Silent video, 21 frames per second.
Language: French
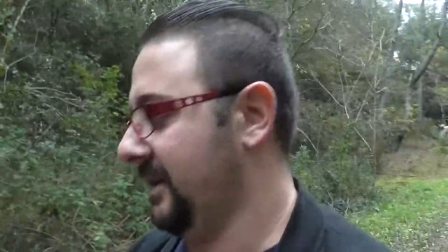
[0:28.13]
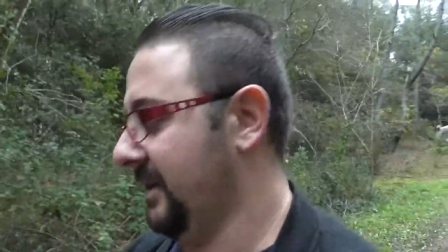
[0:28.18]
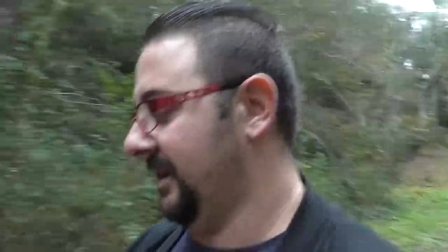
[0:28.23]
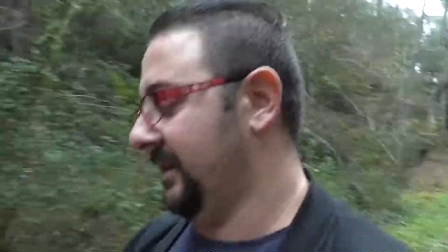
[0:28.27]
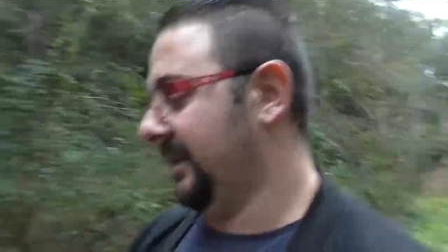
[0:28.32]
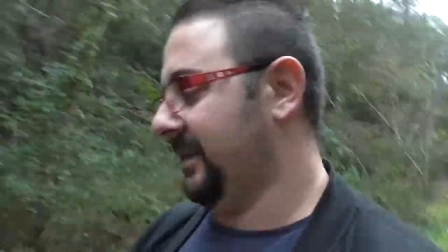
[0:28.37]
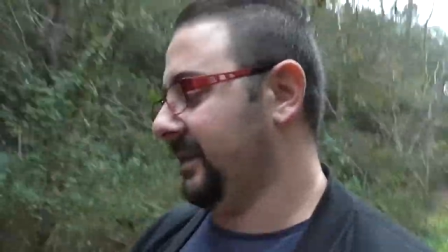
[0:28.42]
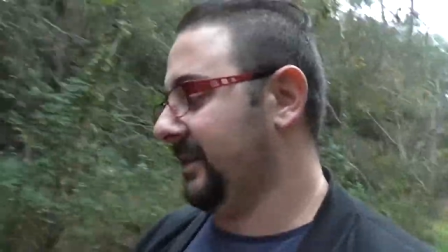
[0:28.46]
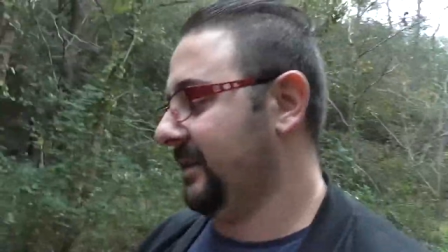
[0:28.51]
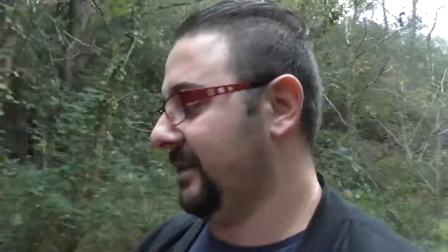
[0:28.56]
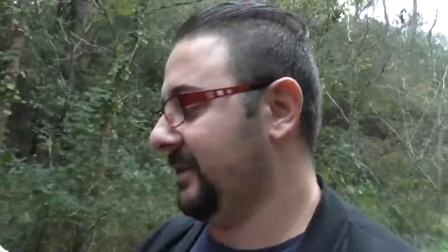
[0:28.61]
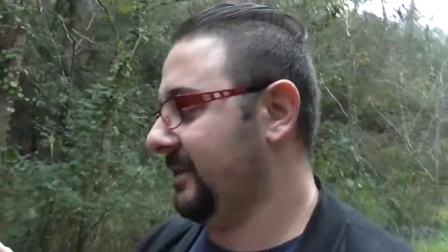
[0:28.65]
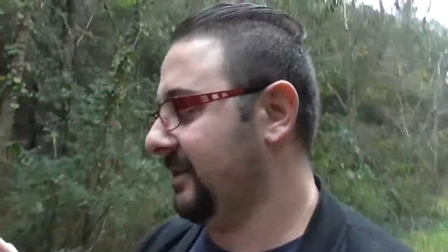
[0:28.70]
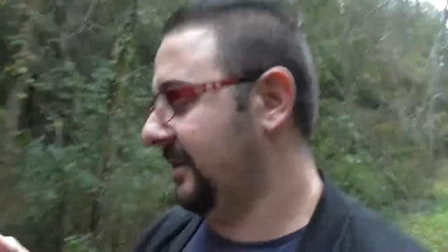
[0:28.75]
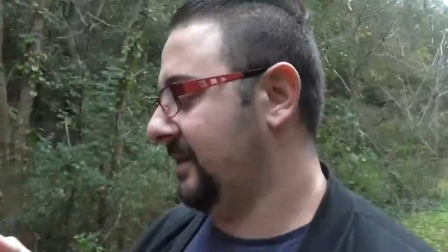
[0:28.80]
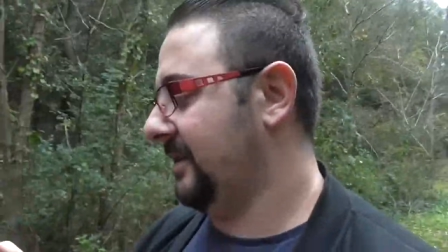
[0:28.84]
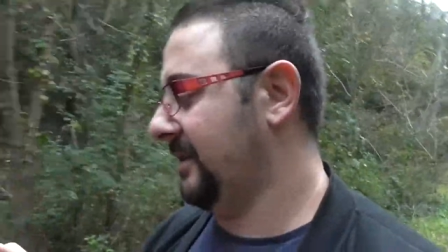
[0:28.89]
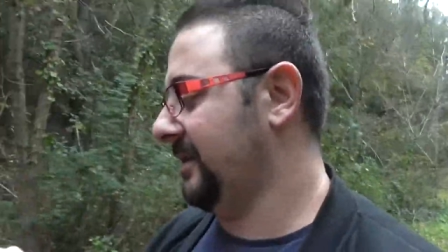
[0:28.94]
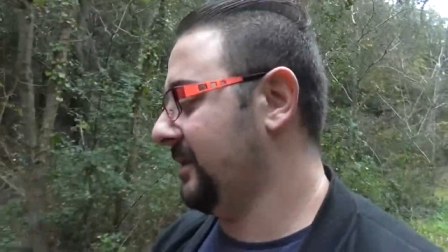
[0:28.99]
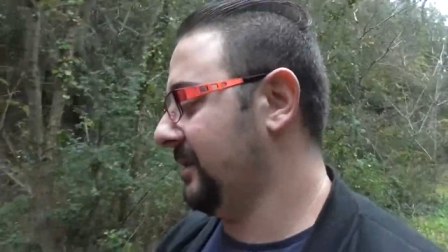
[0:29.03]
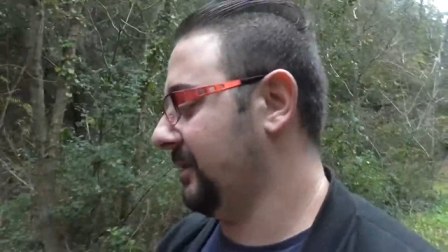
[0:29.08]
Et
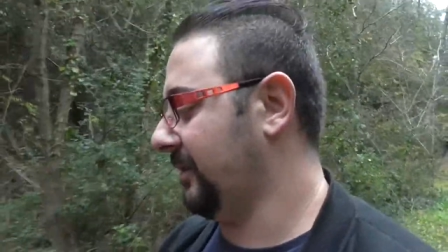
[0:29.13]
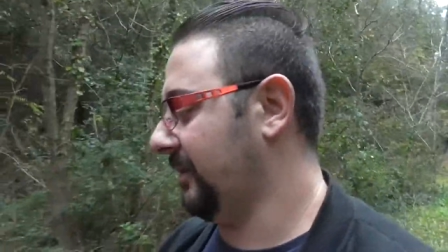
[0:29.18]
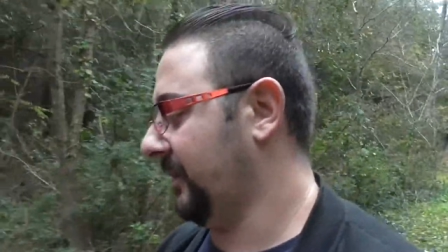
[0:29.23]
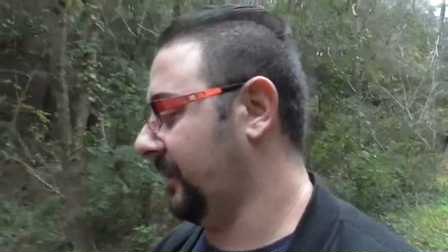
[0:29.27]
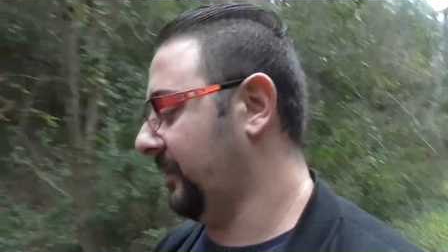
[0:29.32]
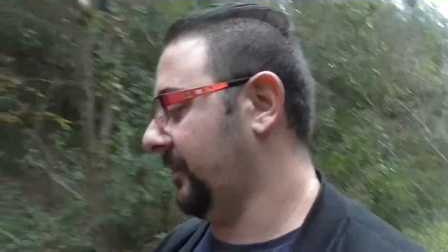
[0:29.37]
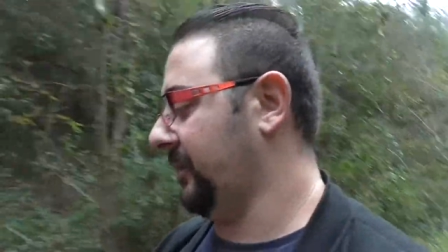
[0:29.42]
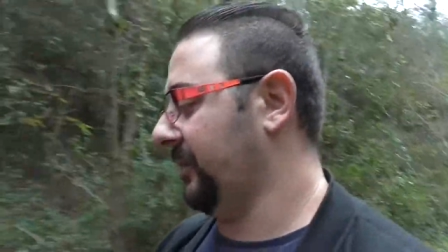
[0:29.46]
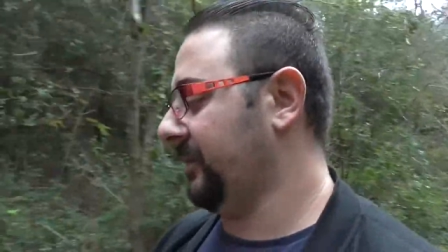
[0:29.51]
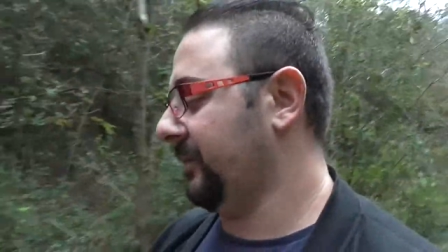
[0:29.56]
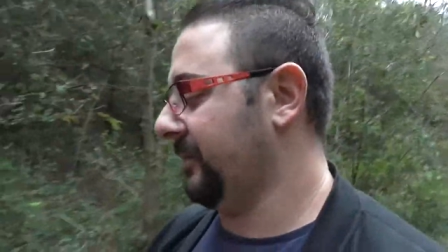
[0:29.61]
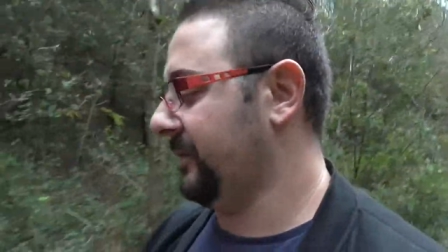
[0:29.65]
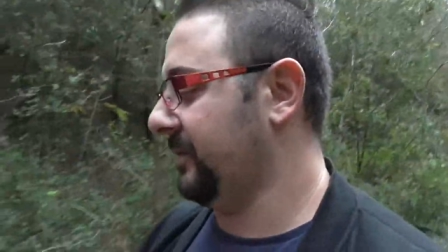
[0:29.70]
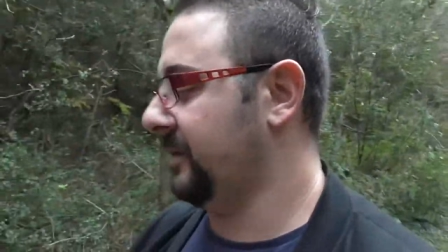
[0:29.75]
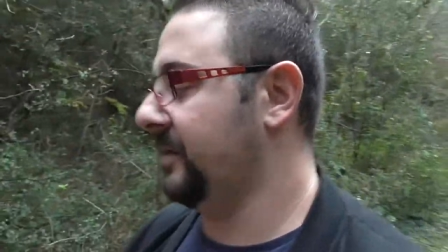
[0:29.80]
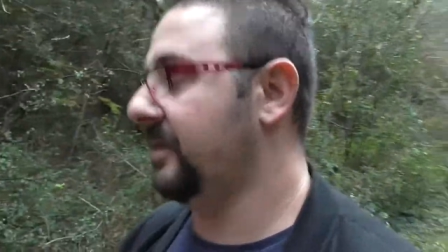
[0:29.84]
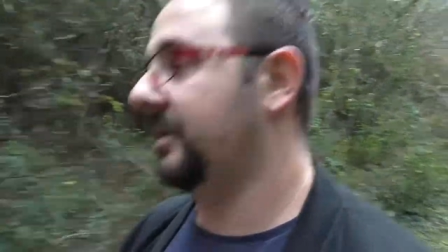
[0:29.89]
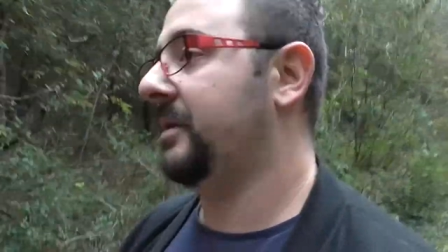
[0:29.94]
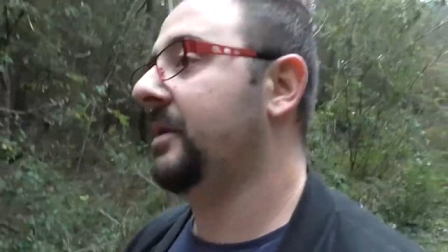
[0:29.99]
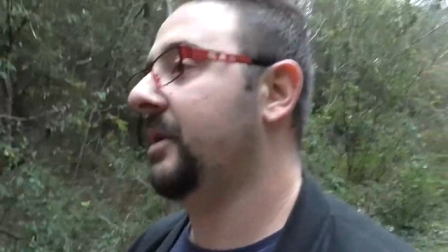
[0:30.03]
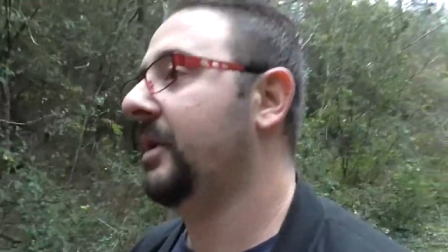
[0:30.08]
normalement,
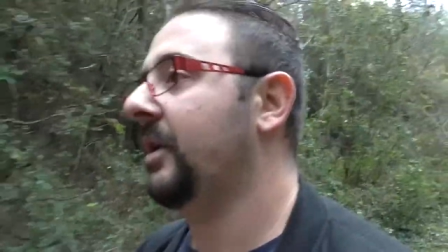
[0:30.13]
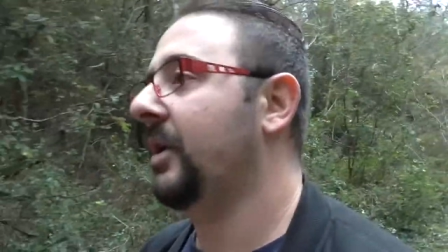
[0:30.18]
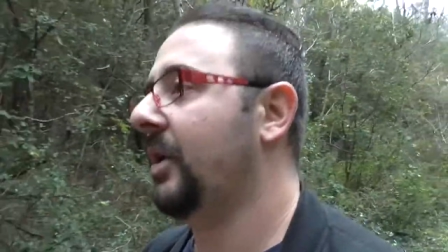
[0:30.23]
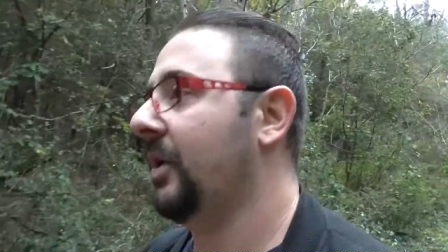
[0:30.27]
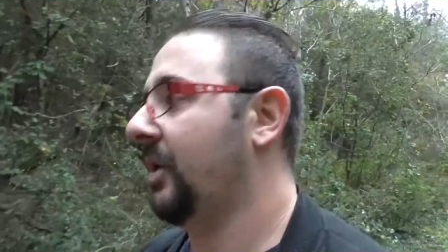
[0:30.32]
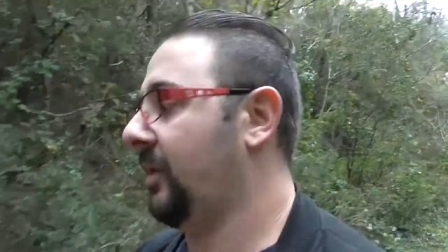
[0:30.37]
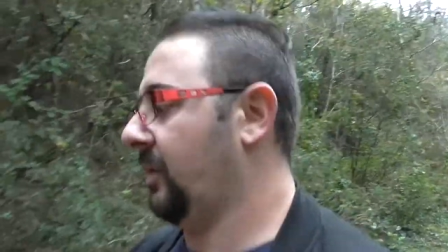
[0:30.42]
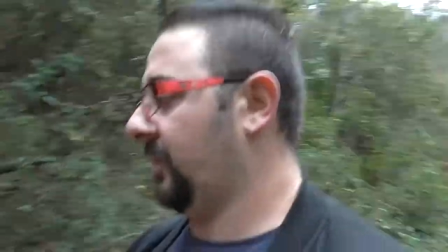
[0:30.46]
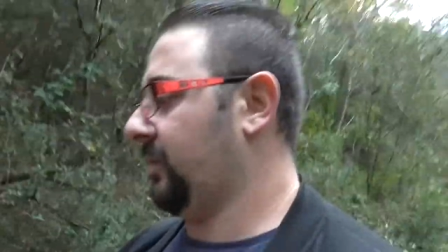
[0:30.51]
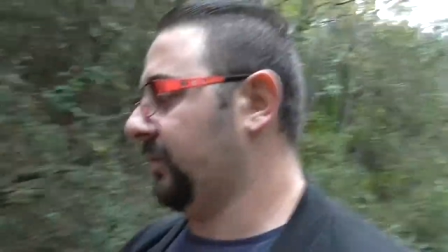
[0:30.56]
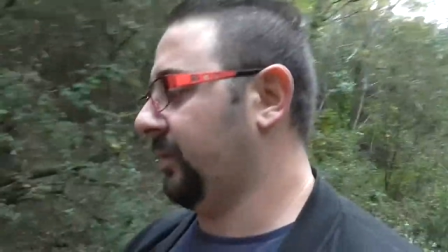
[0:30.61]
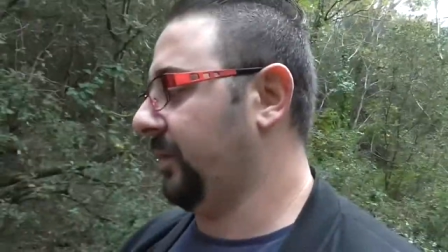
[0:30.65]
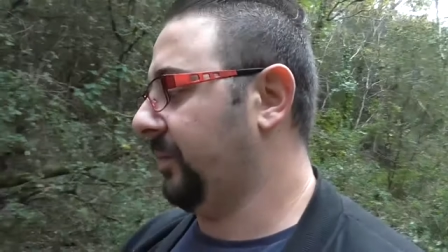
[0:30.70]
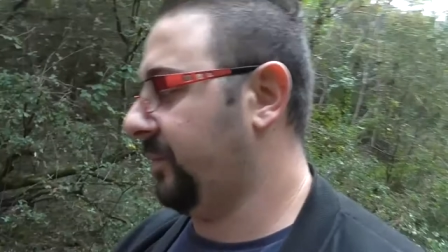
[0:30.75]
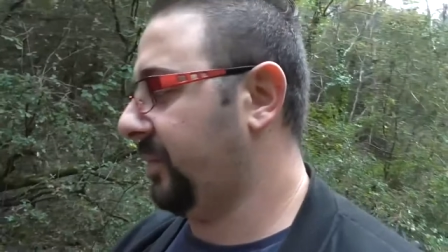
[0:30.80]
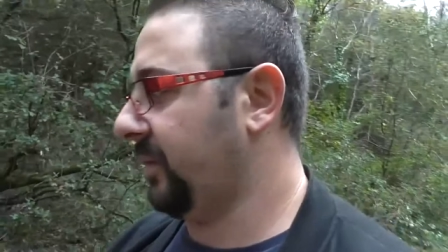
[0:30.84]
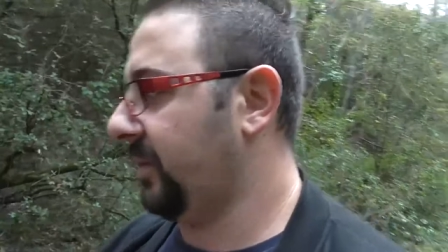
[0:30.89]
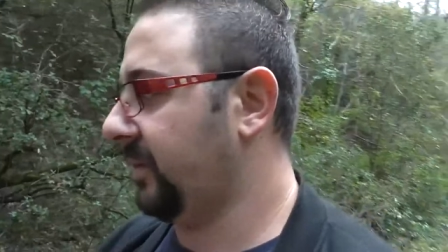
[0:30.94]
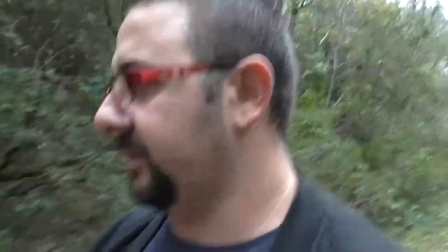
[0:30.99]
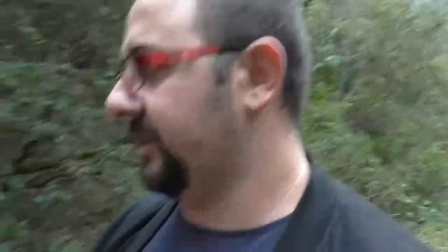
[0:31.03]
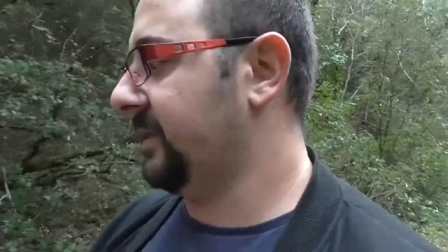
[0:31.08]
on doit
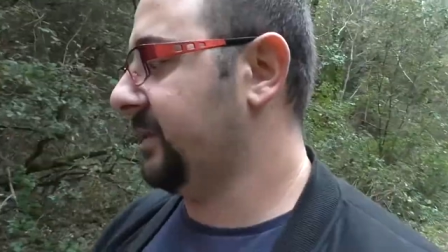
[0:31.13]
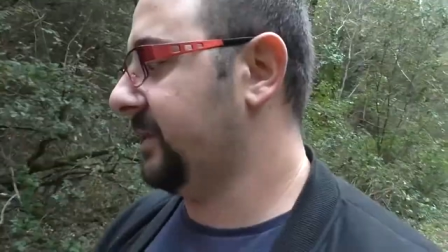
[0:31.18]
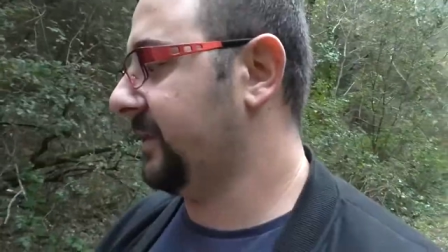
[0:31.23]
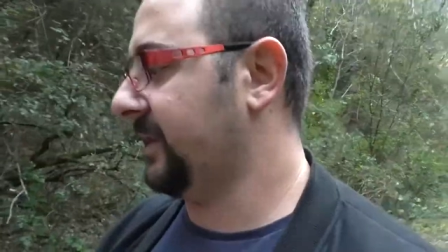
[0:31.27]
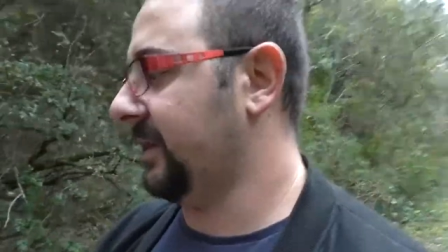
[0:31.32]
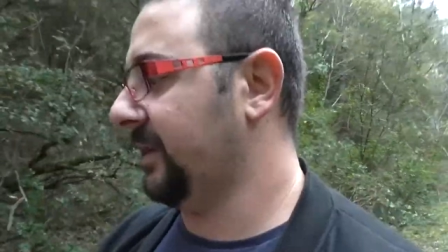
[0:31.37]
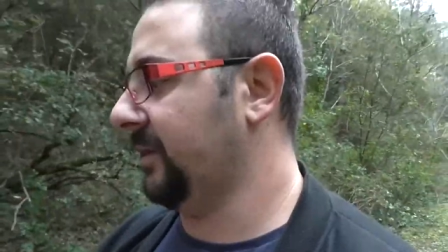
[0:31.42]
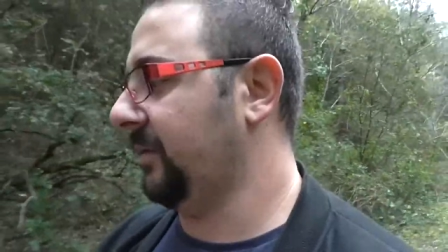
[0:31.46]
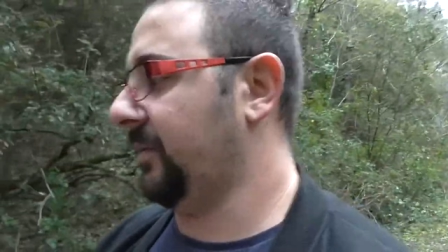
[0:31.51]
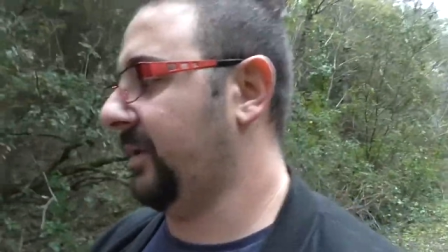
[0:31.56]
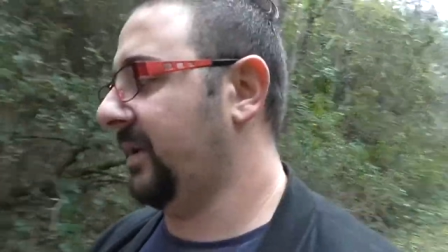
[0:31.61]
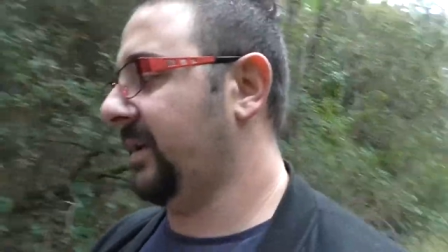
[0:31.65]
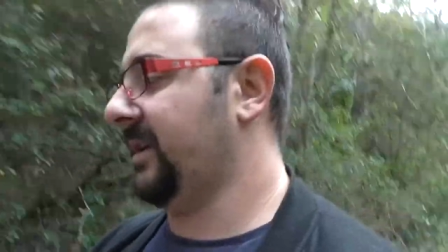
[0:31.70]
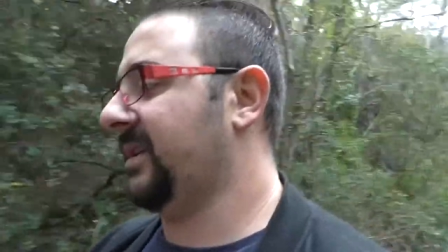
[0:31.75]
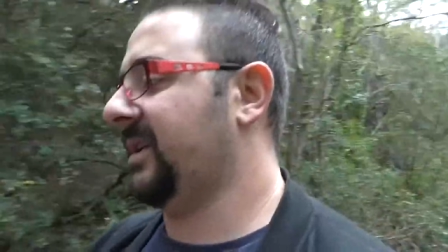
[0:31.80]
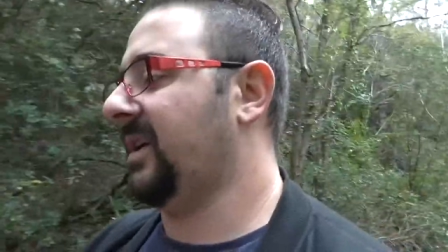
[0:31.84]
pas en être très loin,